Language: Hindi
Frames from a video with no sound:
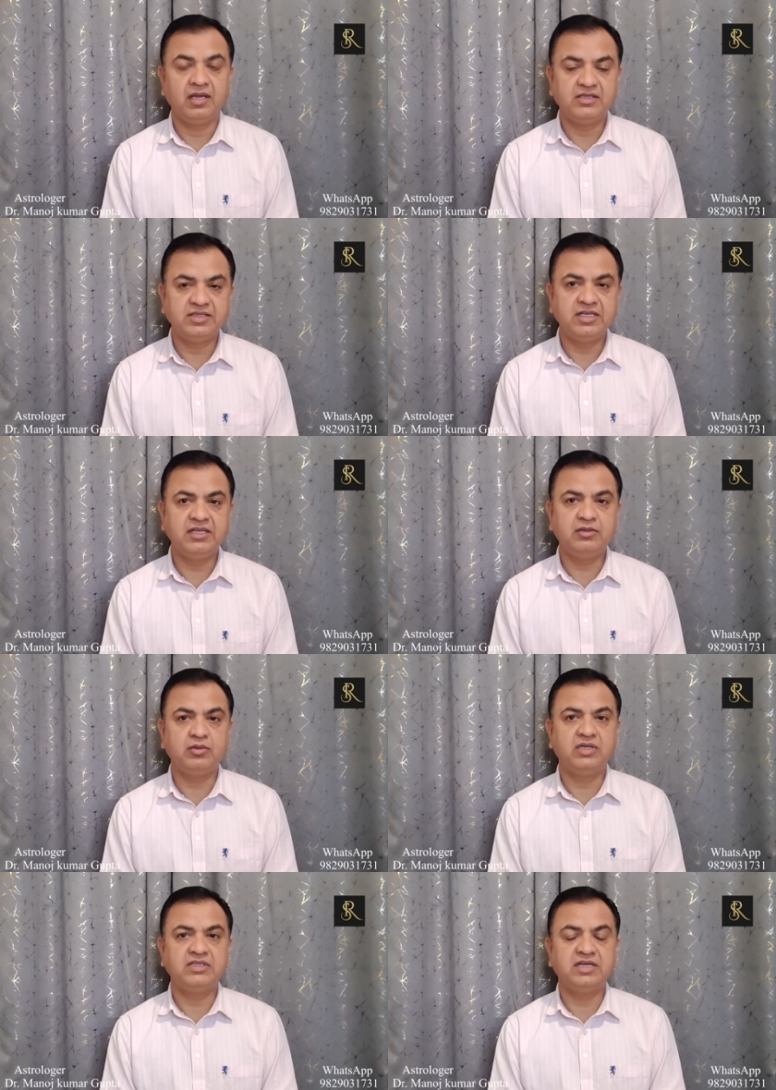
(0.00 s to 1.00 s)
इसीलिए
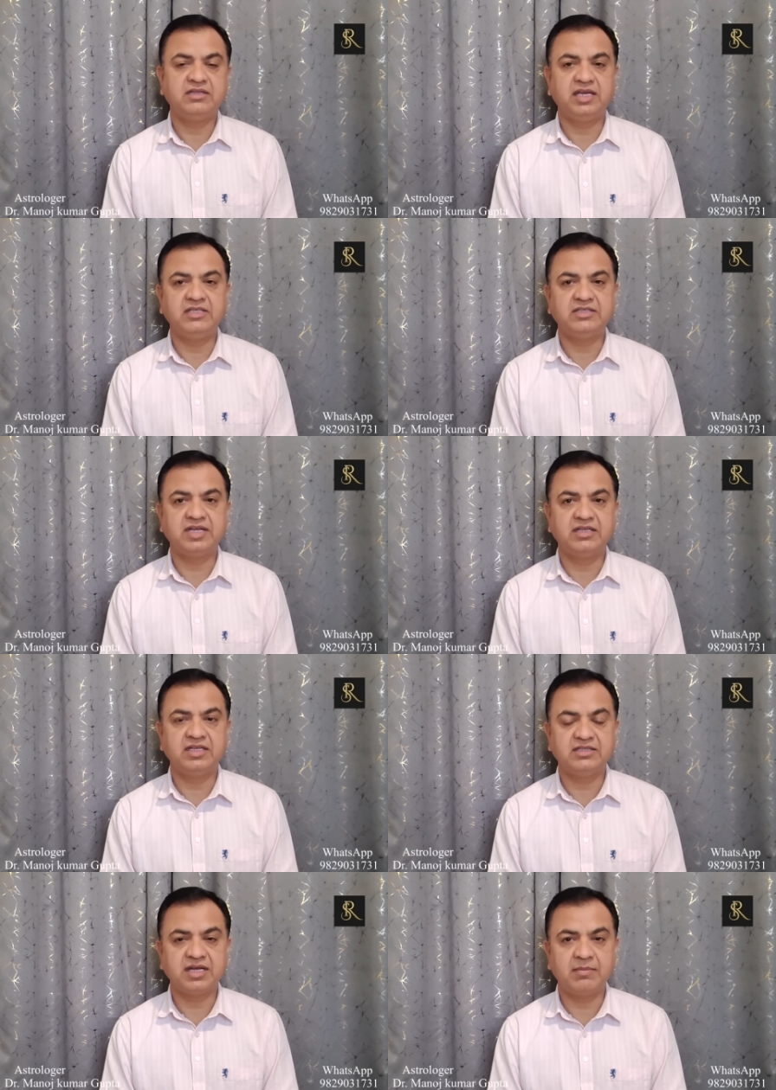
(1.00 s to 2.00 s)
2023 के
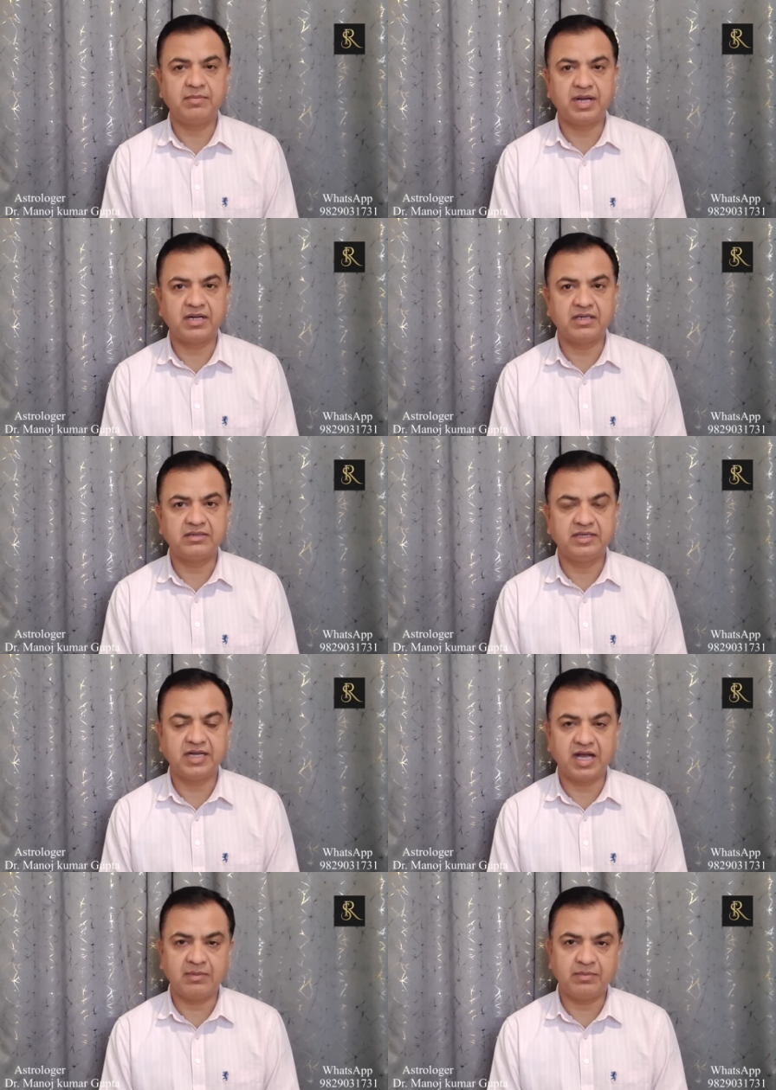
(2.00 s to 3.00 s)
अंदर जहां
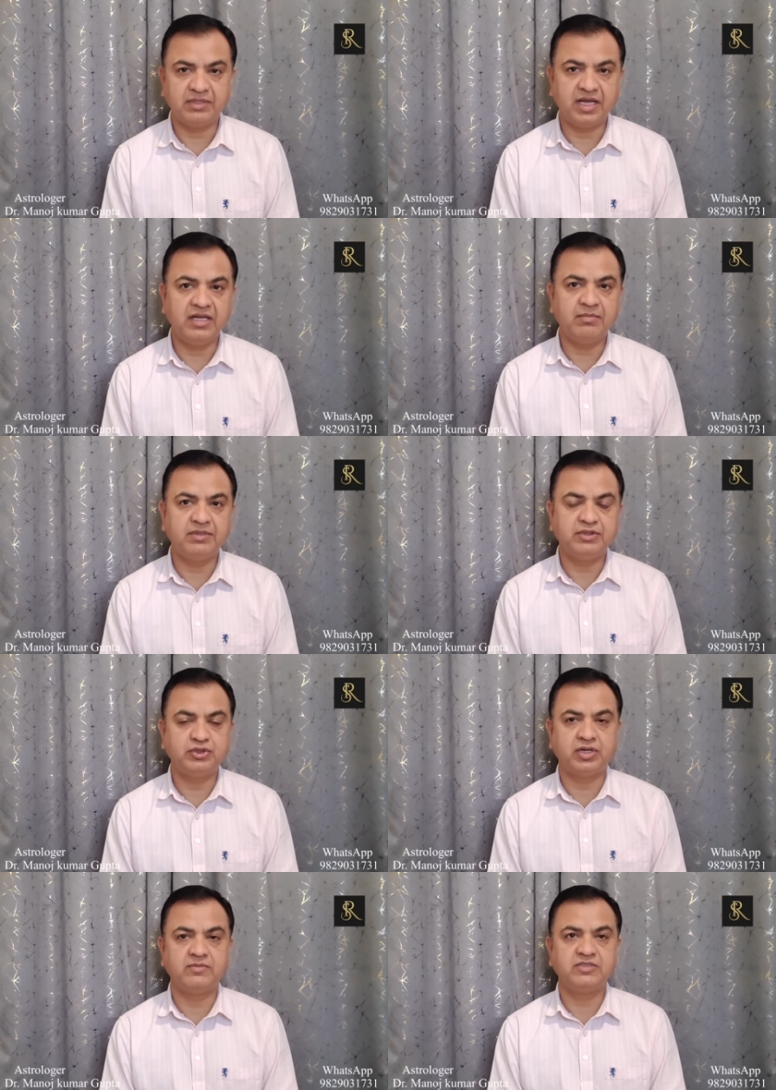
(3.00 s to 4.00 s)
प्राकृतिक आपदाएं अपनी
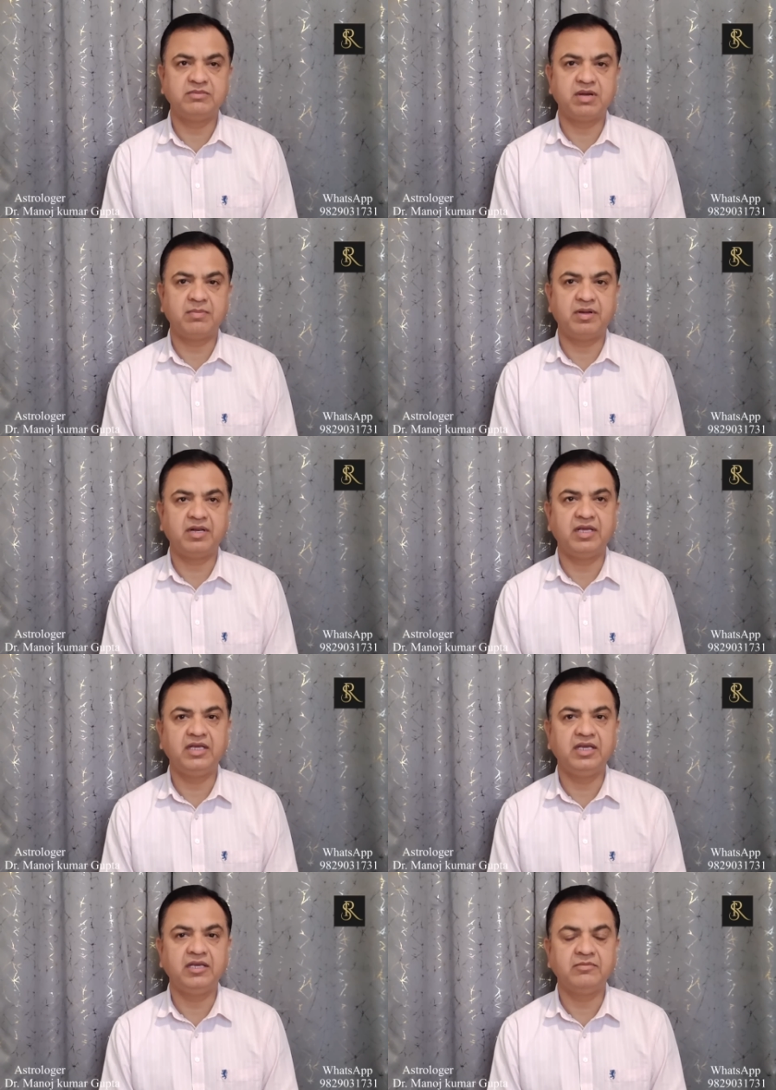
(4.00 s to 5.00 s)
चरम सीमा पर
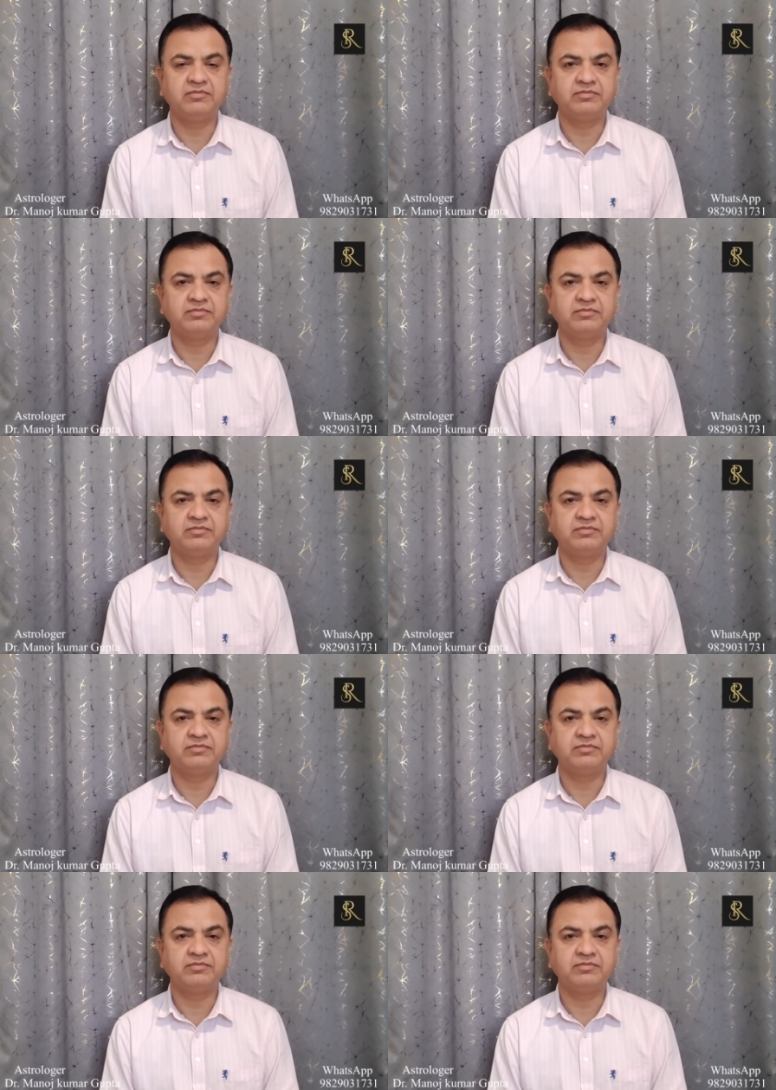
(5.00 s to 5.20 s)
रहेंगी